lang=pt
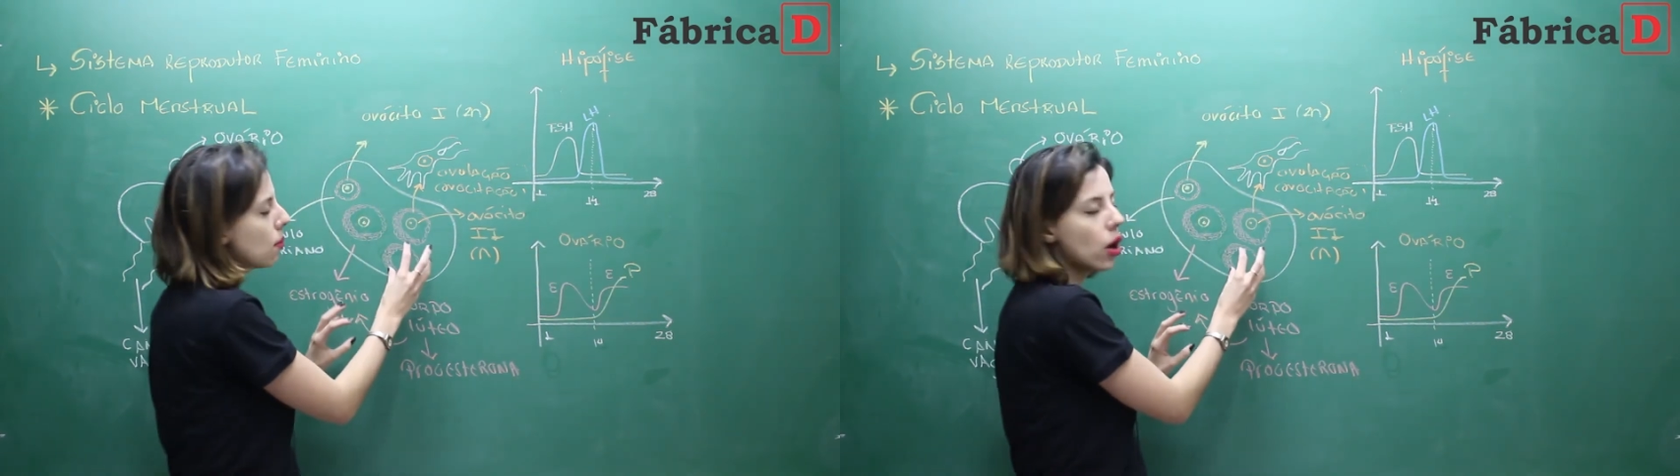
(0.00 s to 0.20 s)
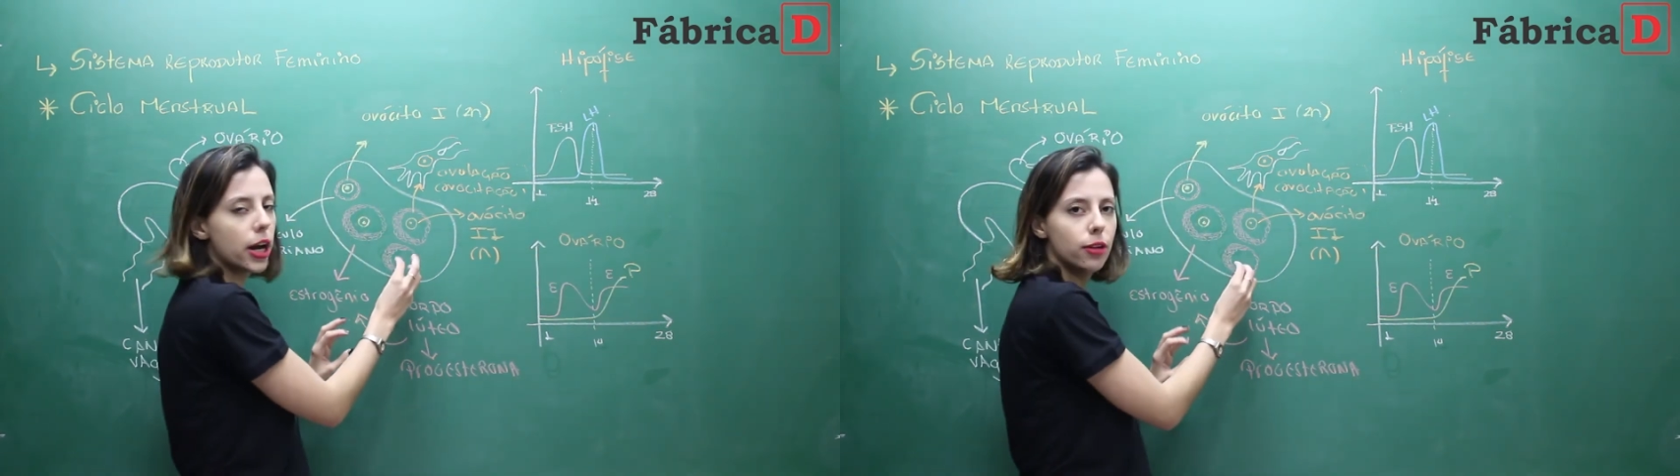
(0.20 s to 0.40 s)
a
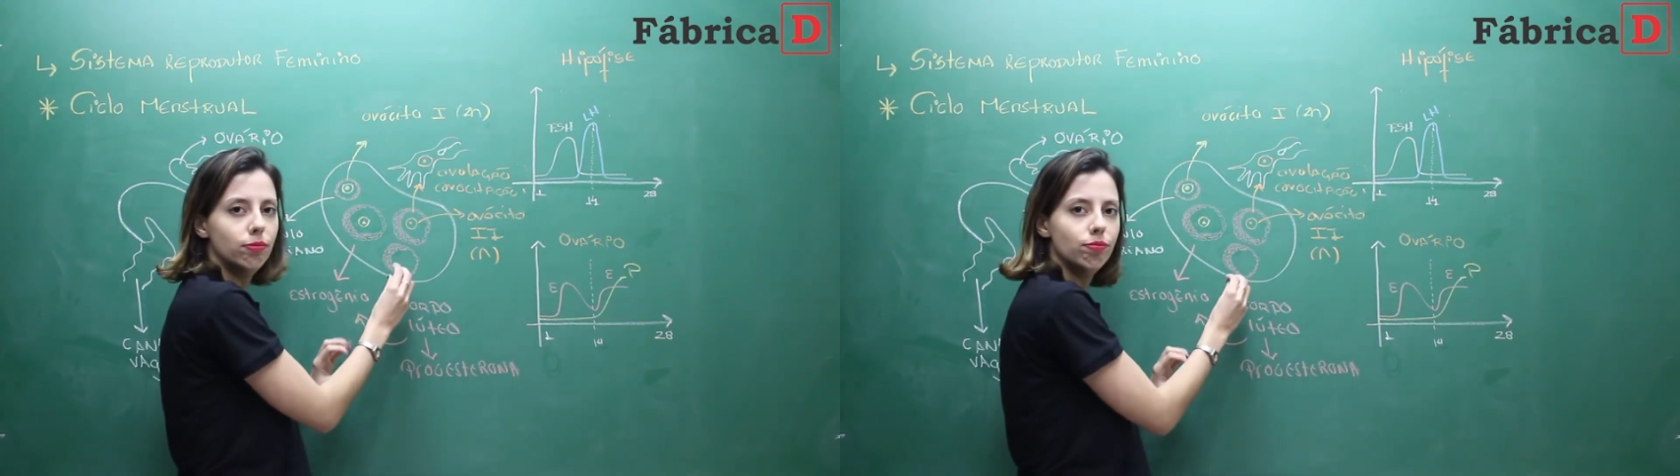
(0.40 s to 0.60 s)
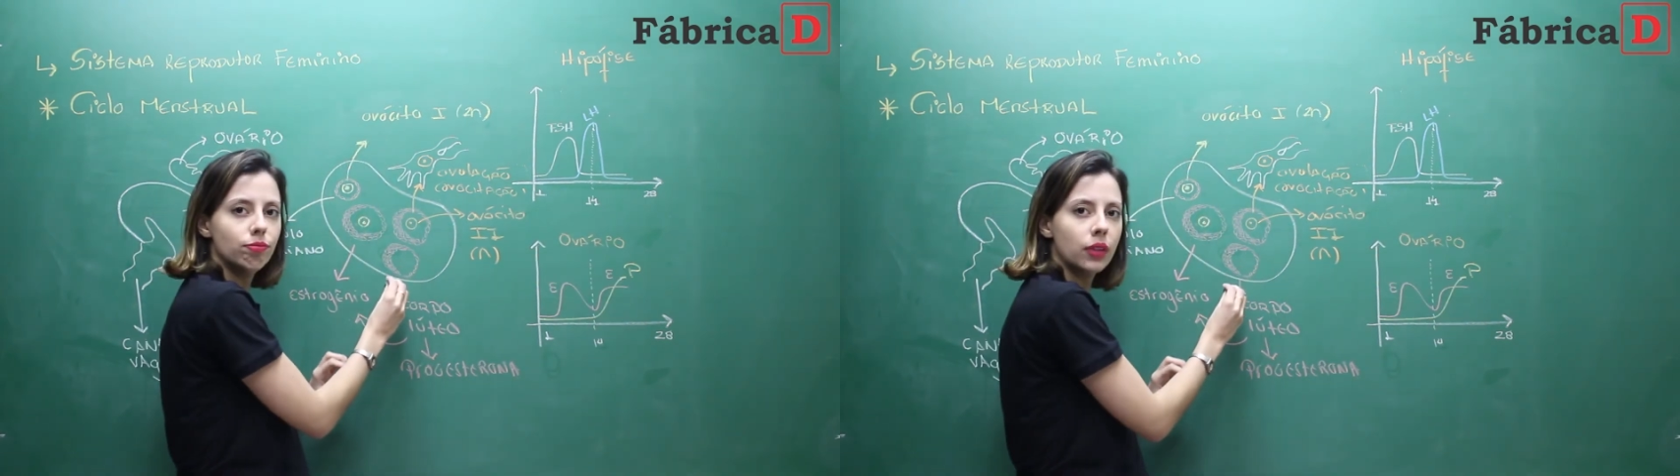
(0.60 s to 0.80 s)

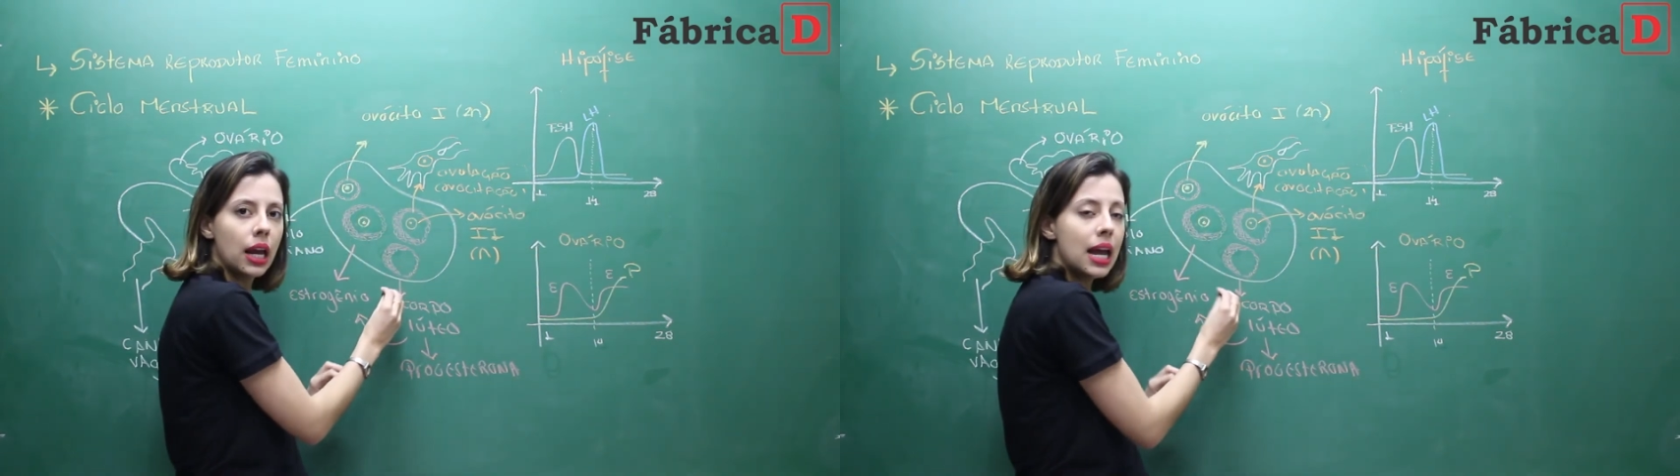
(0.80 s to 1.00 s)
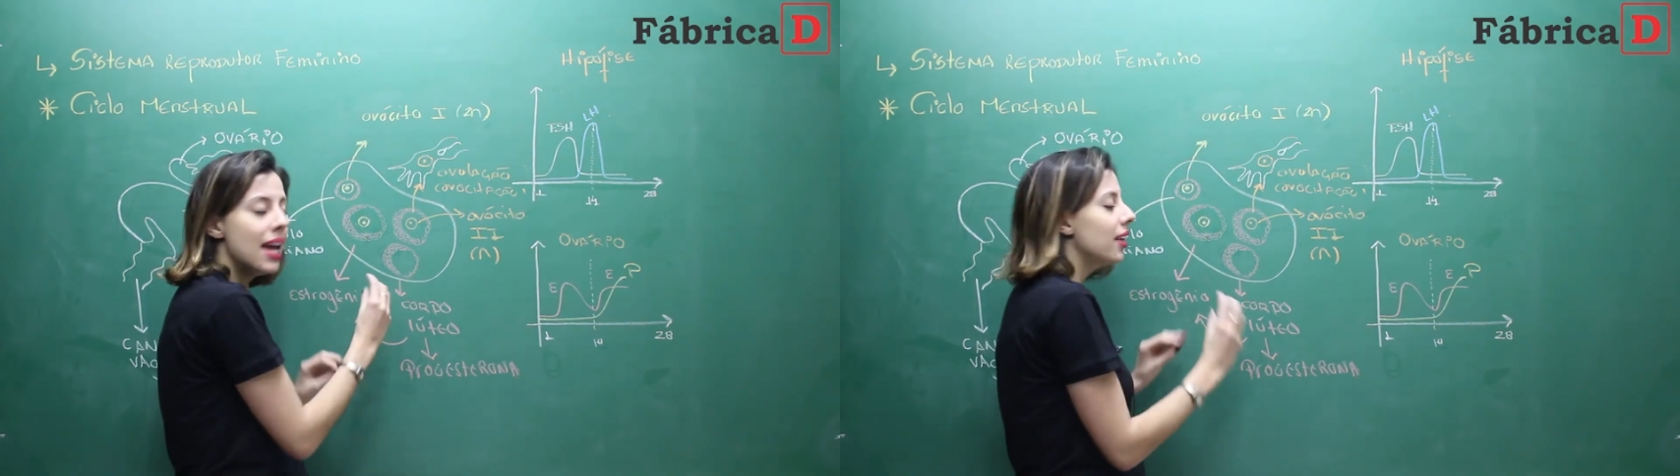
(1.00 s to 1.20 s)
morrer.
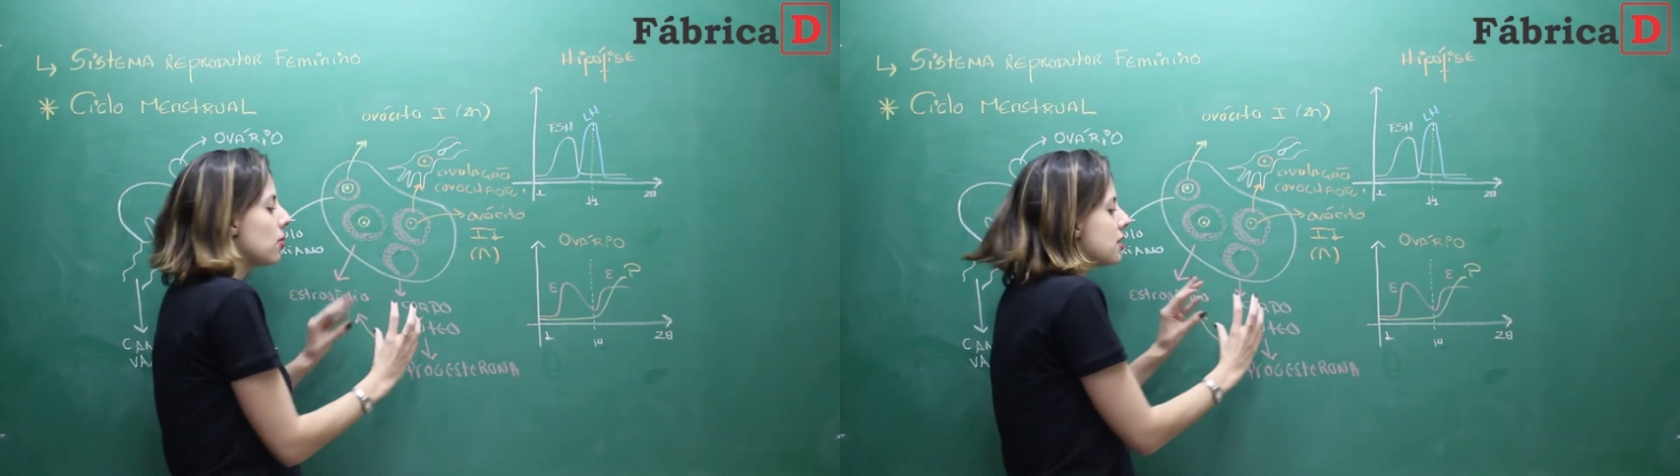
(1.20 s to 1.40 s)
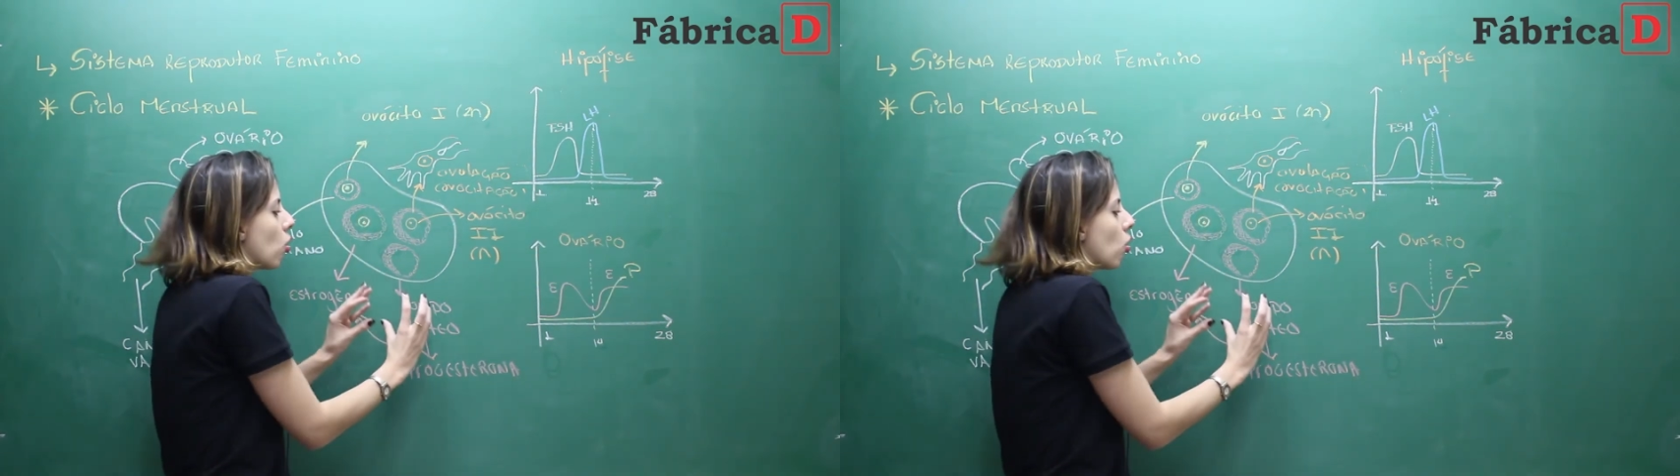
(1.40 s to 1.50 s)
Então esse